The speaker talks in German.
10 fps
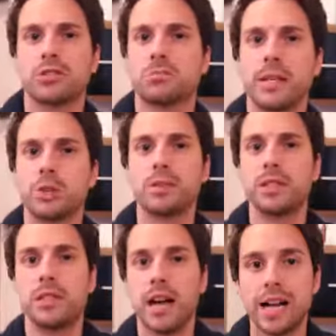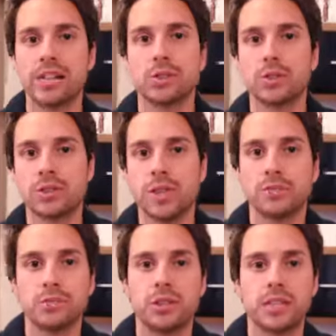wäre zum Beispiel ein Grund
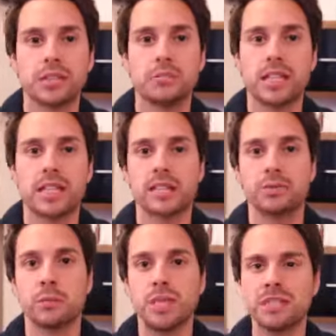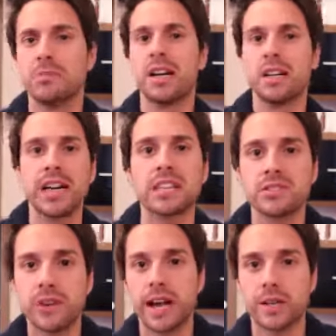dafür, diese Partei zu verbieten, mal
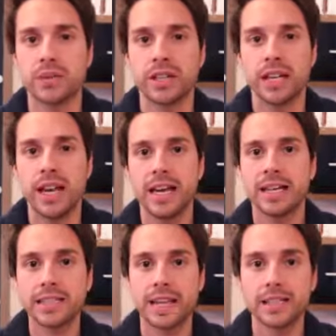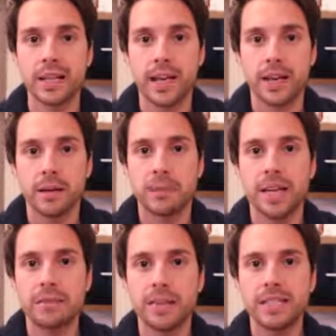ganz vereinfacht gesagt. Bei
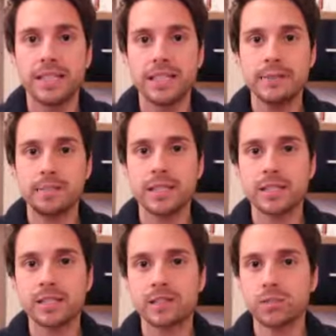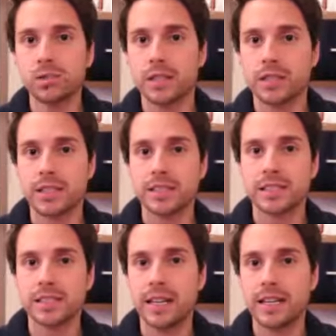der NPD ist es so,
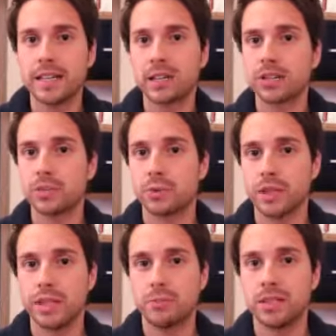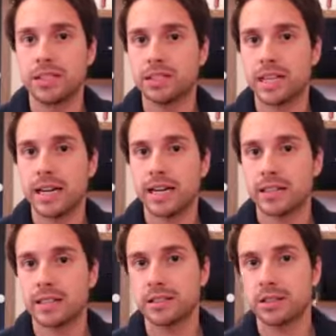dass einige Leute von der NPD
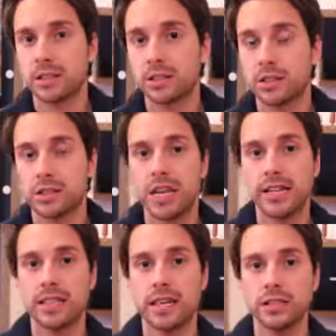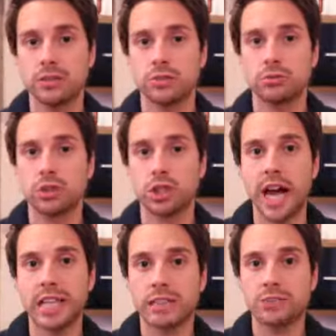sagen, dass sie Kontakte hat zu
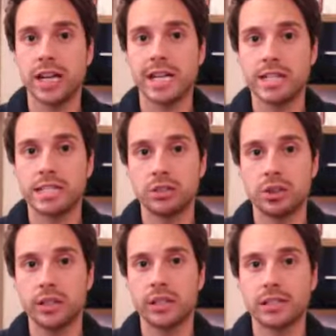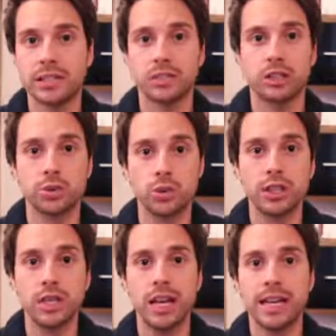staatsfeindlichen
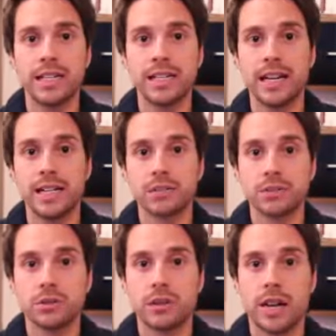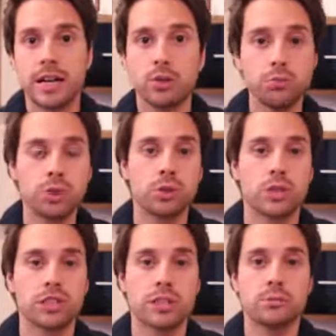Organisationen, die also einen
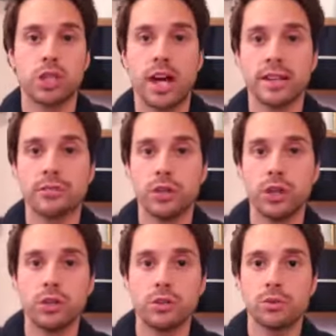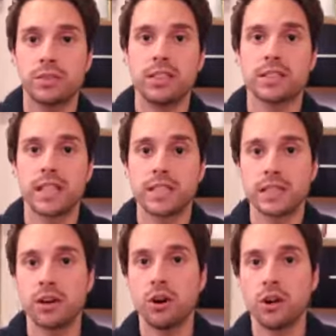Umsturz im Staat wollen und die das
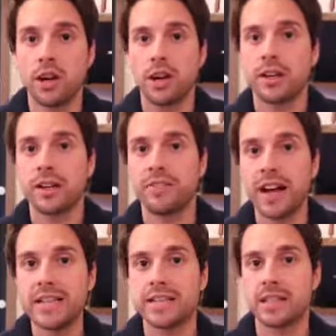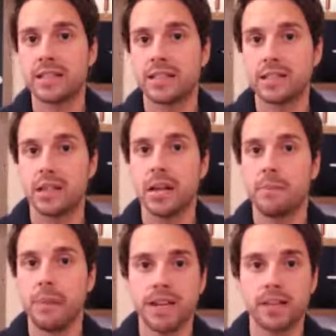Ganze auch gewalttätig
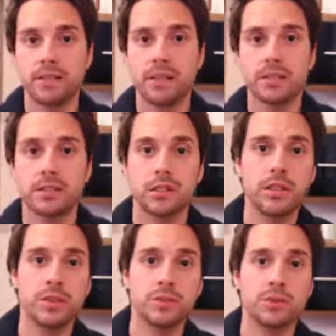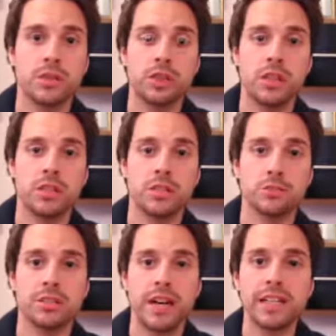machen. Es soll dafür verschiedene
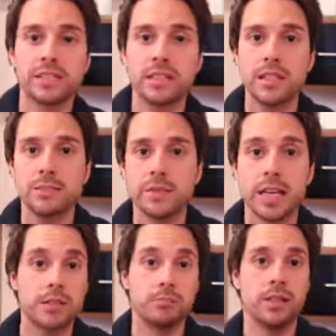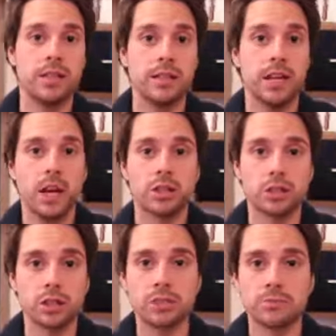Beweise geben. Die NPD
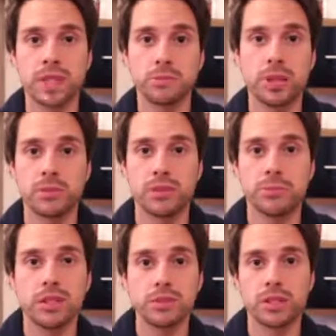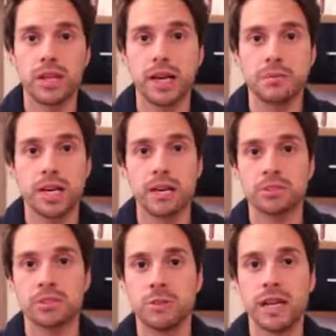soll zum Beispiel auch Verbindungen gehabt
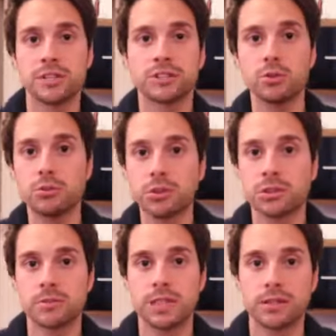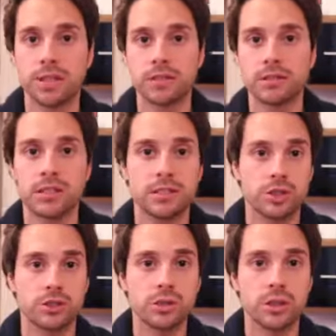haben zum NSU, zum
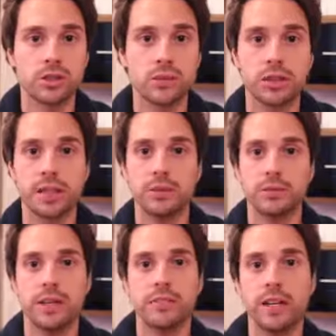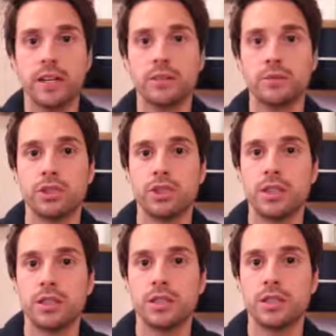nationalsozialistischen Untergrund, der ja vor einer Weile
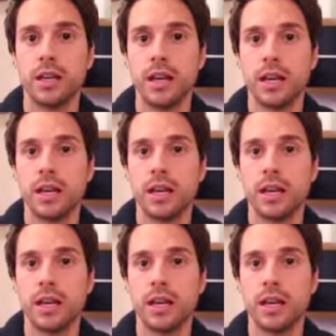verschiedene